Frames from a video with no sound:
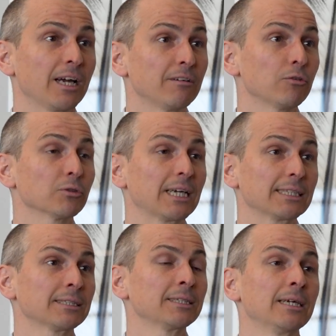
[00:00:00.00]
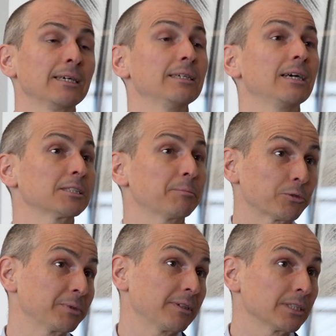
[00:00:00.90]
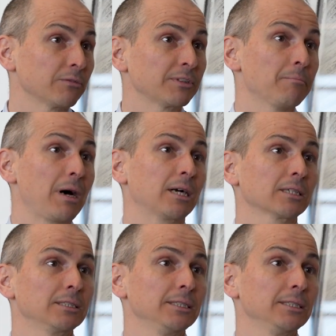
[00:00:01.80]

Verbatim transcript: Einfluss hat äh, als beispielsweise auf den Markt